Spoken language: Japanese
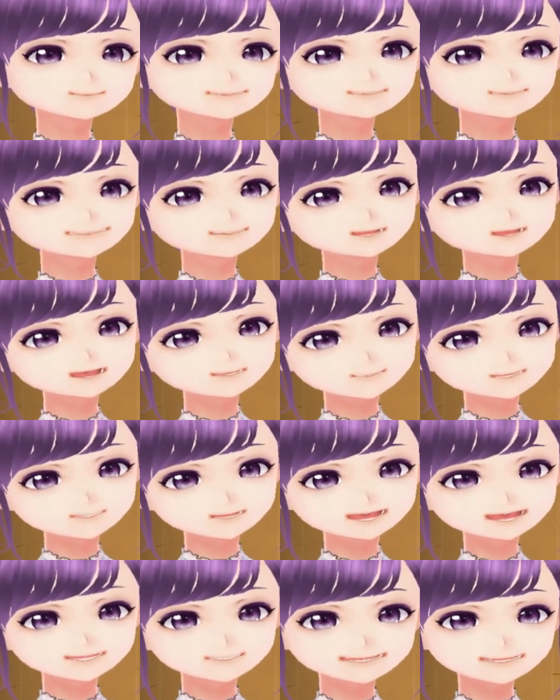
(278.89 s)
ること
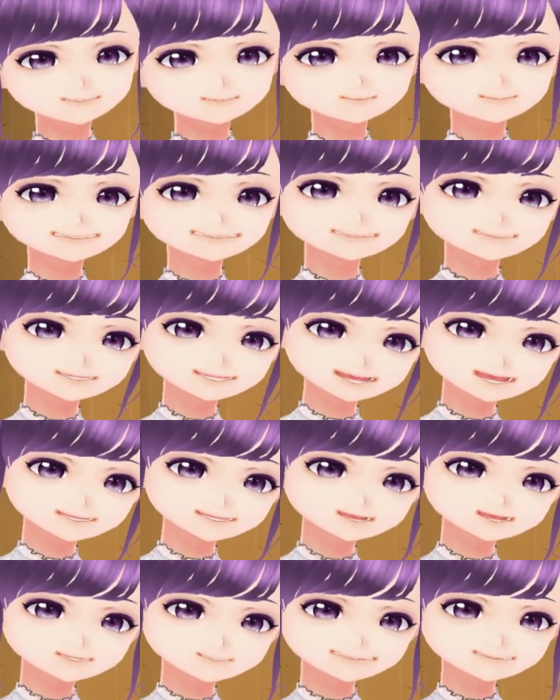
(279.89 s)
ができるだろ
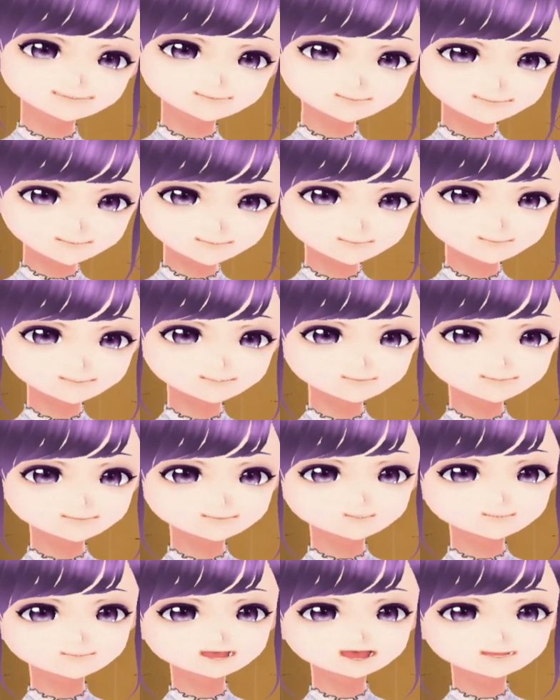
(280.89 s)
う。
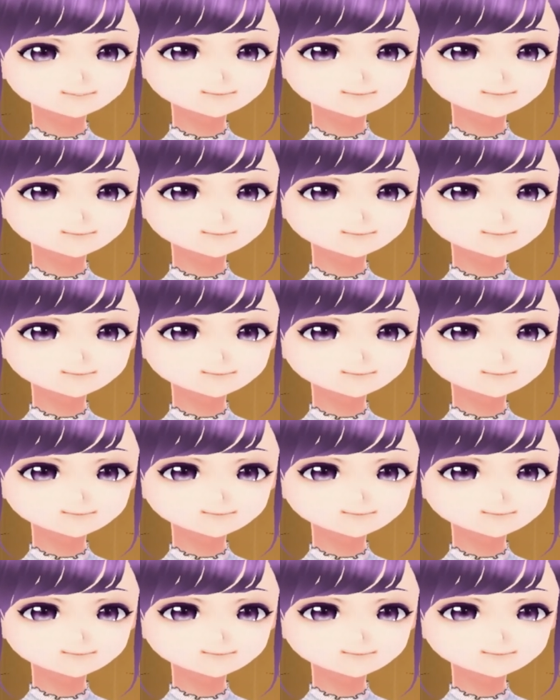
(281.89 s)
ま、